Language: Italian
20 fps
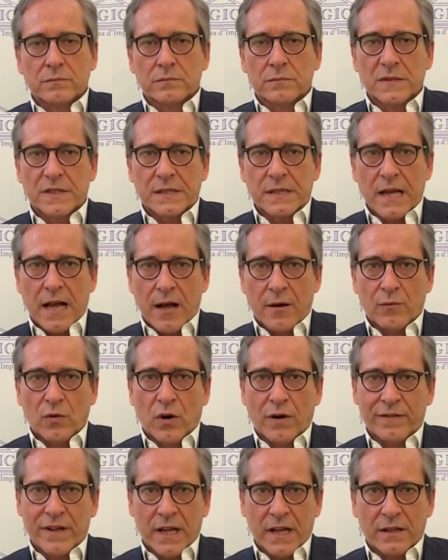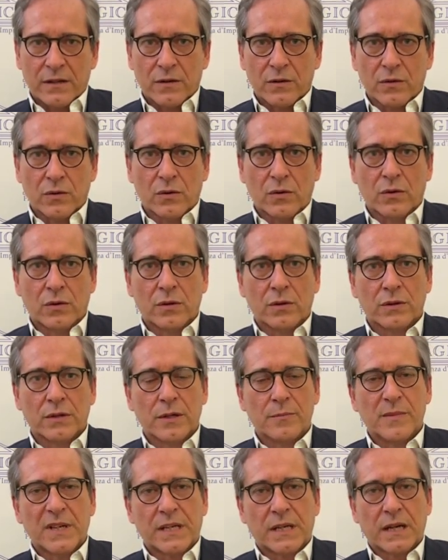stiamo avendo nel
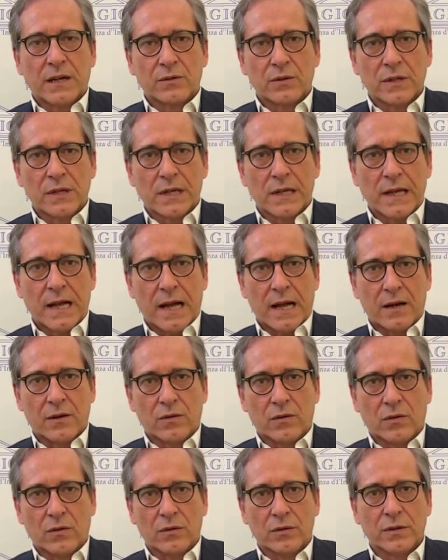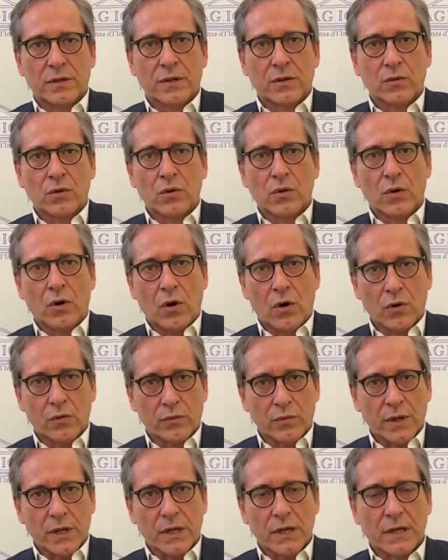mercato italiano, i
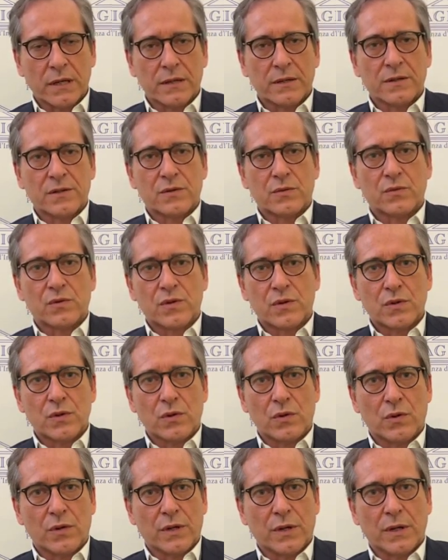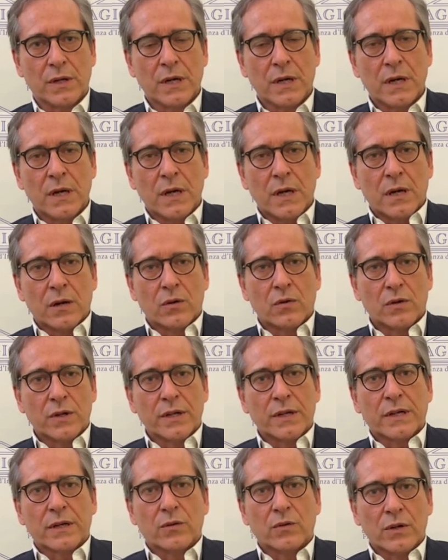colloqui e le discussioni con il
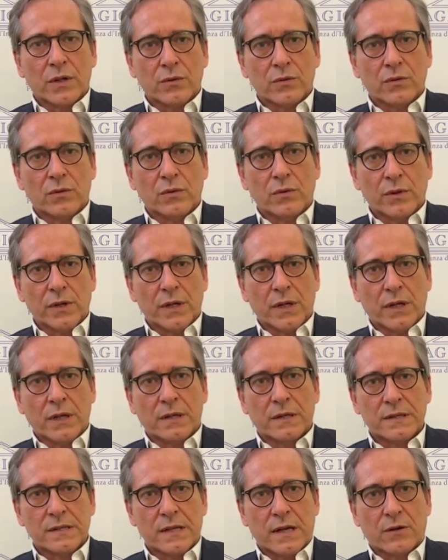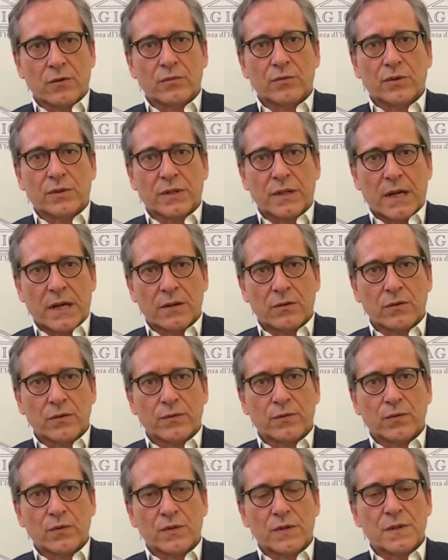regolatore stanno portando i
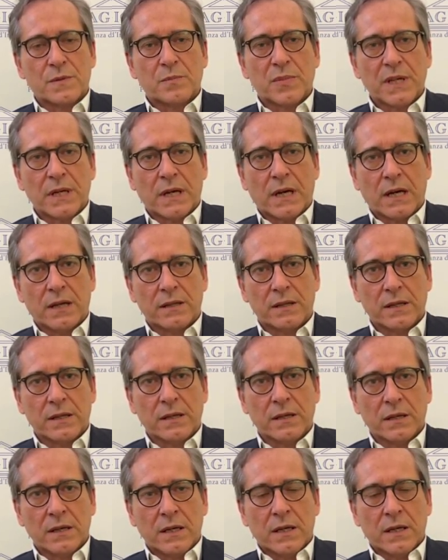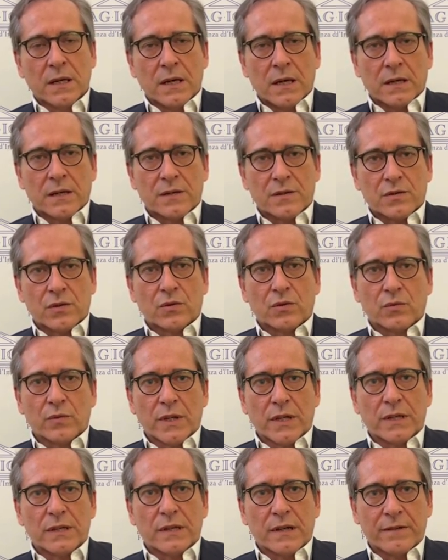frutti sperati che sono
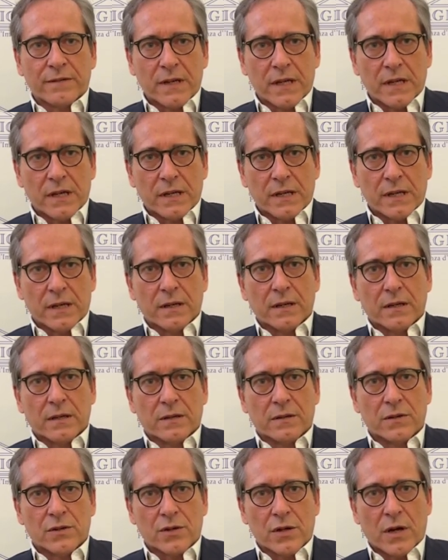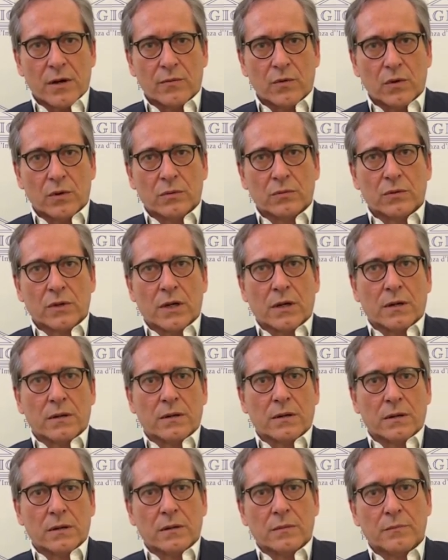quelli di avere diciamo, un
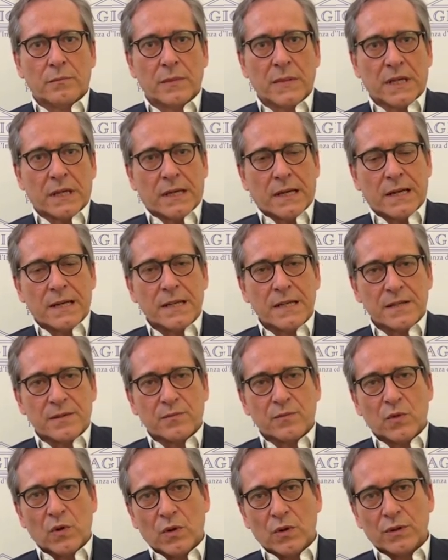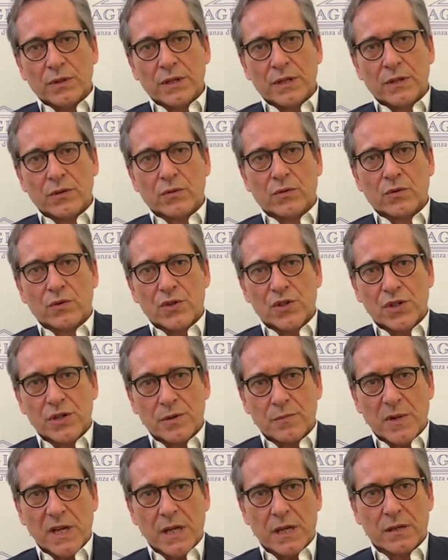meccanismo di
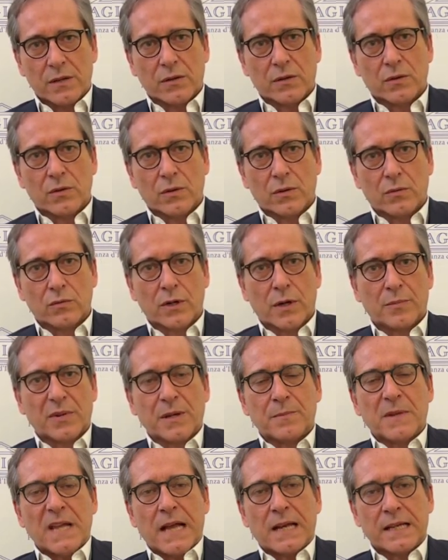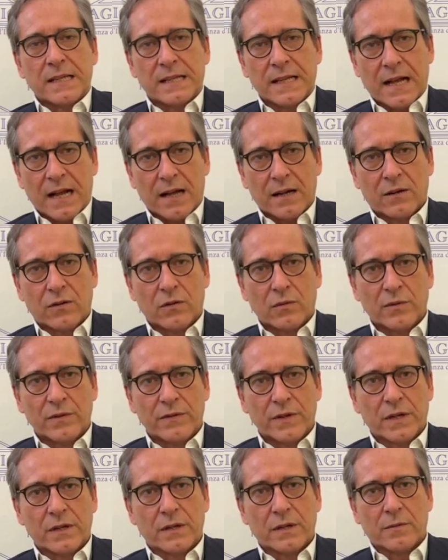riconoscimento, una premialità come
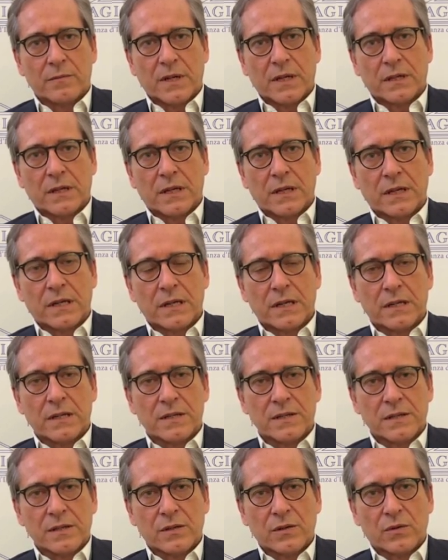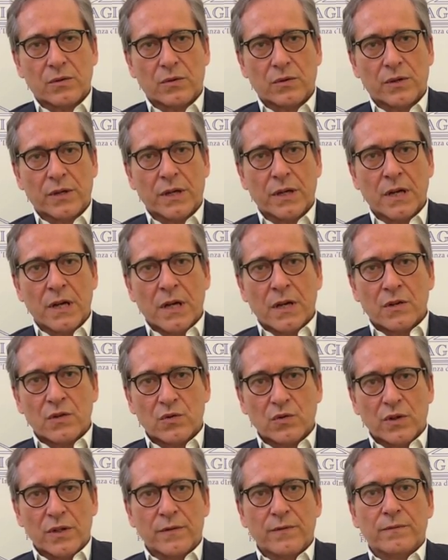viene chiamata anche nel settore
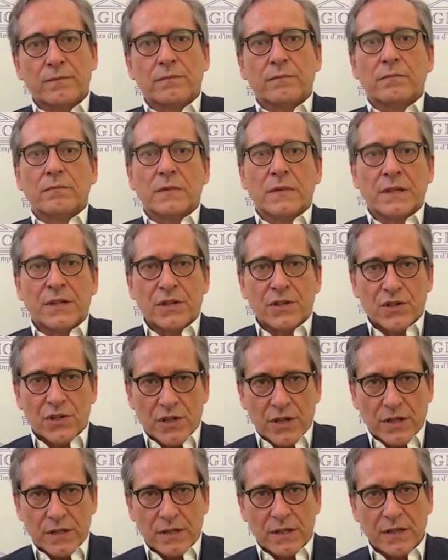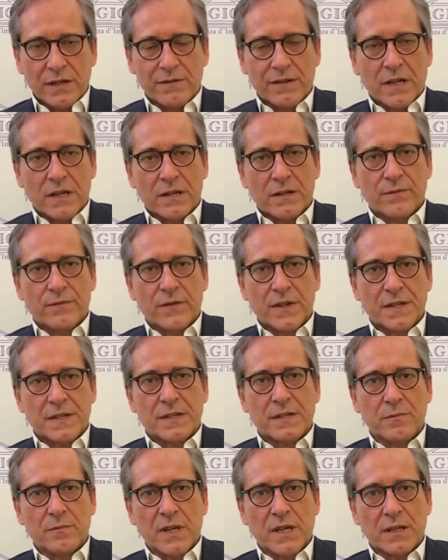sui di incentivi agli
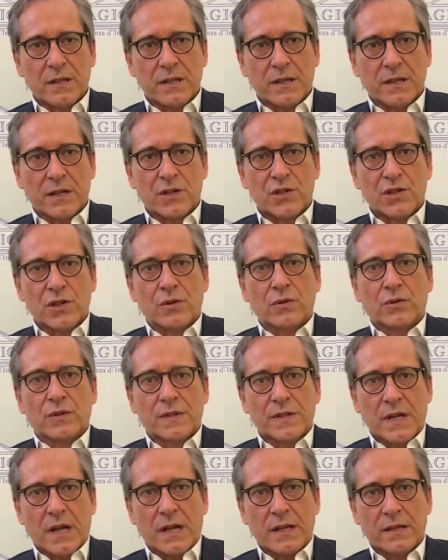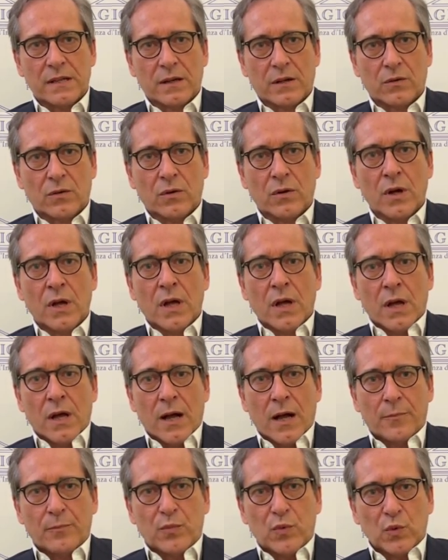investimenti che ci consentano
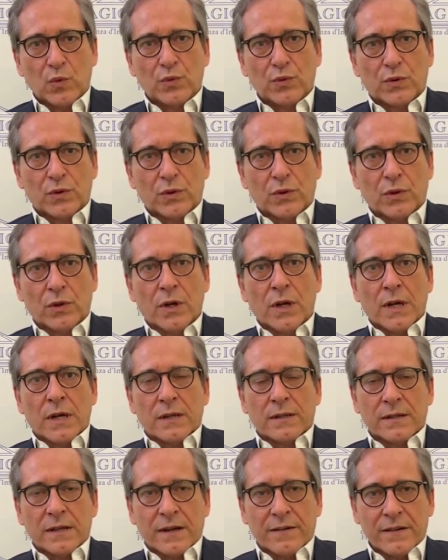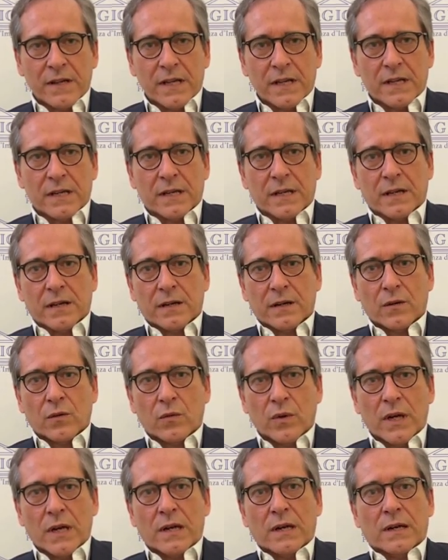appunto di avere
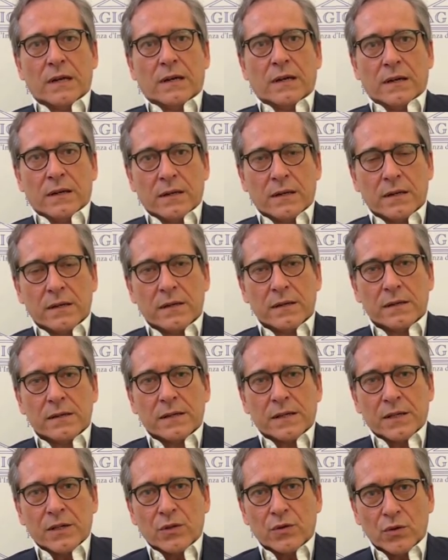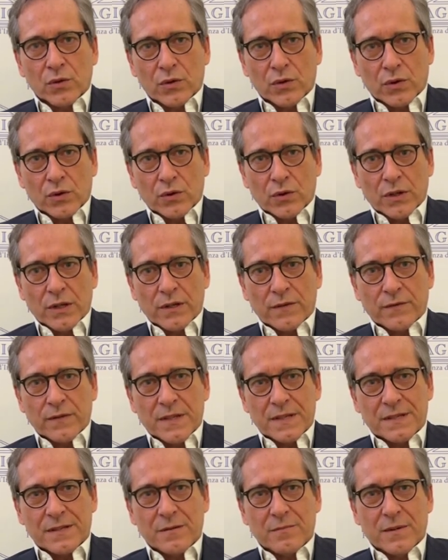quel ritorno degli
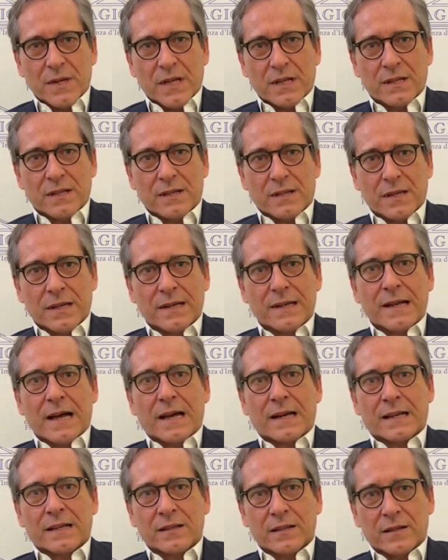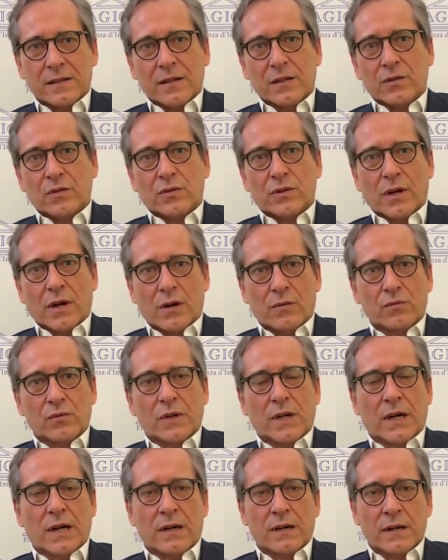investimenti garantito da
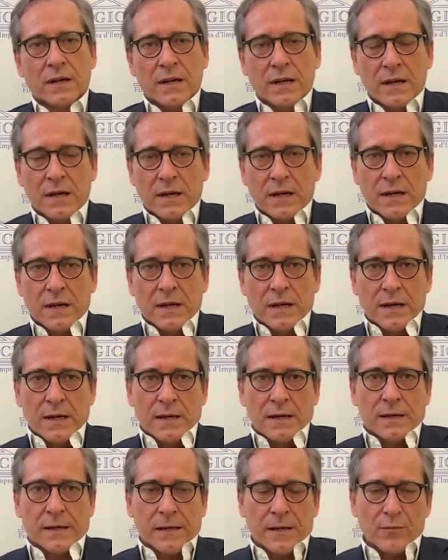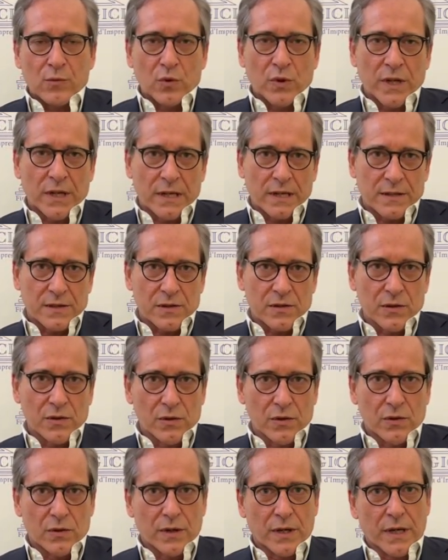una
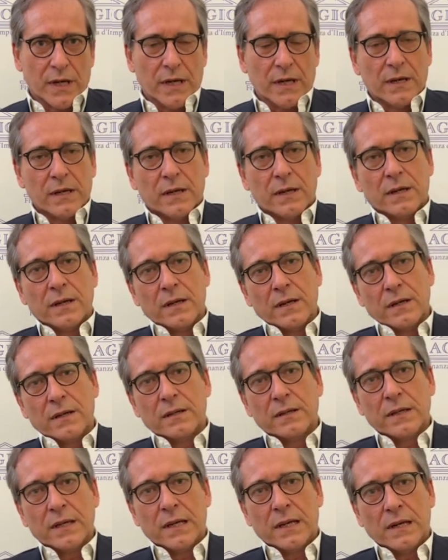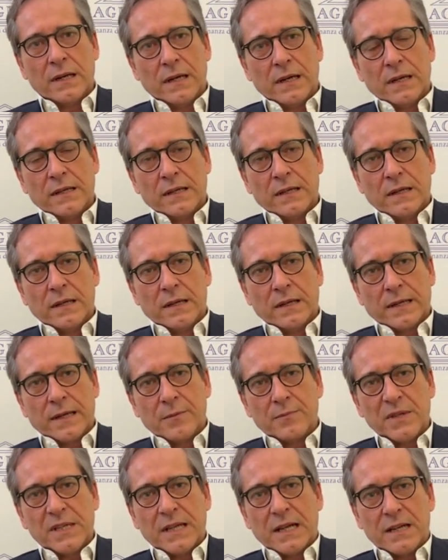remunerazione del, del,
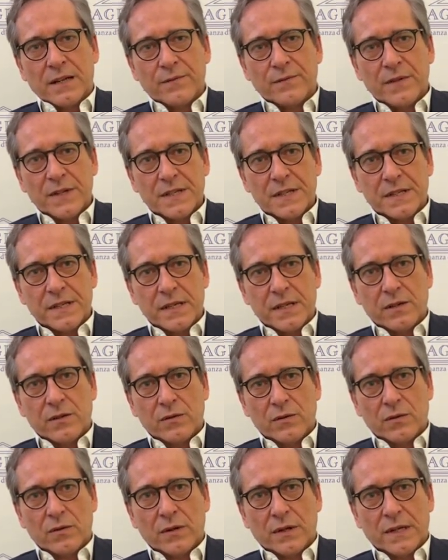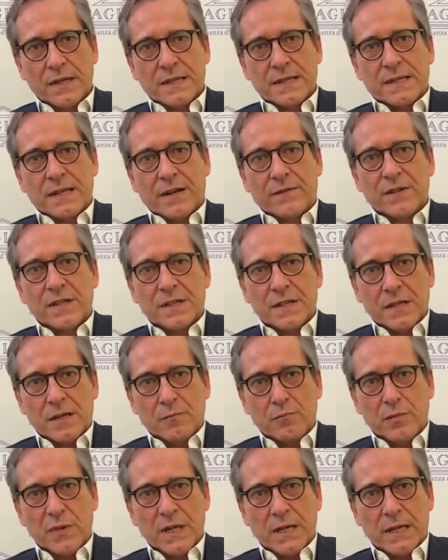capitale investito che sia
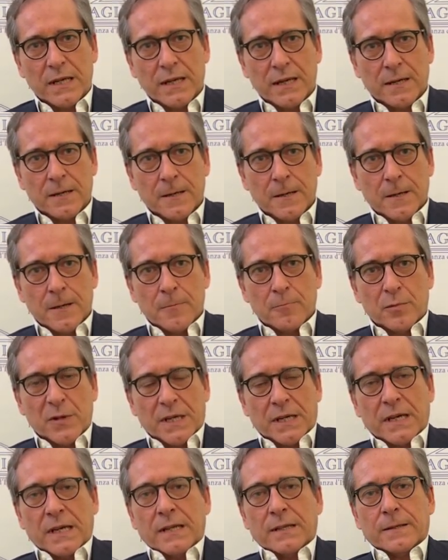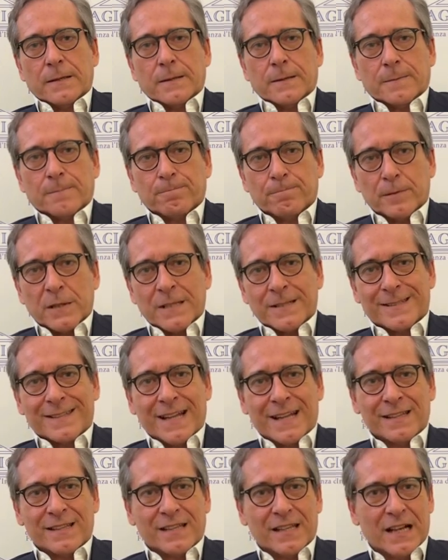visibile perché in
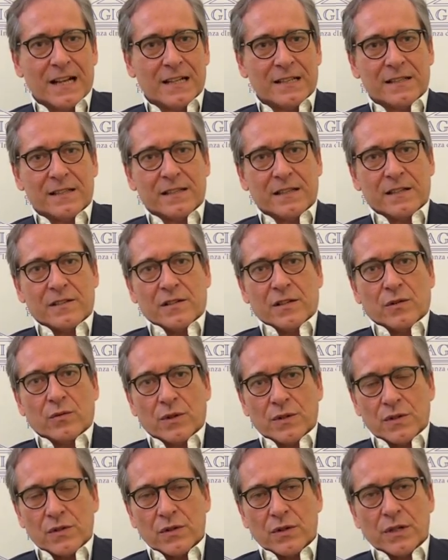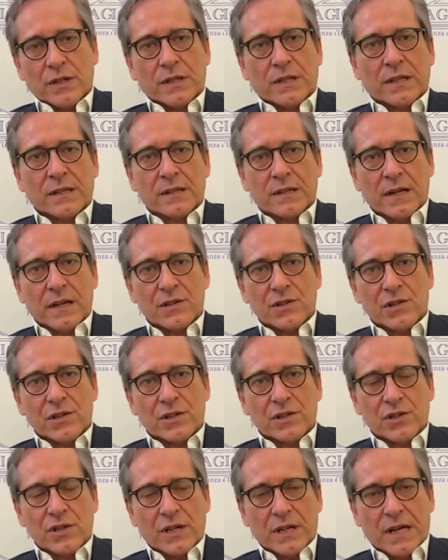tante altre situazioni, in tanti altri
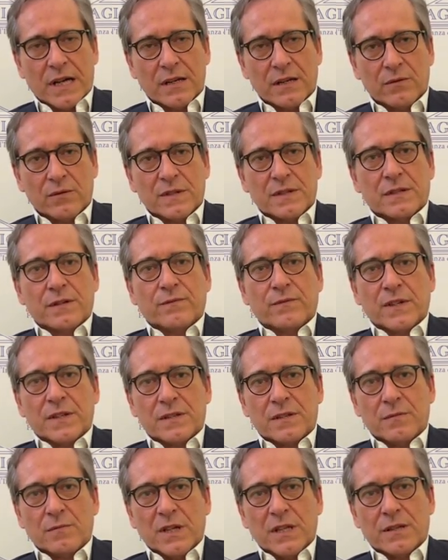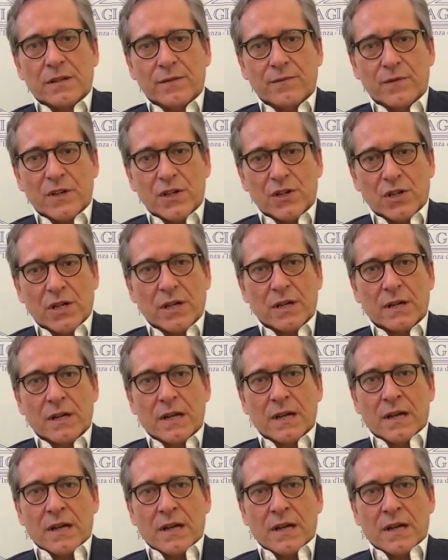scenari questi investimenti invece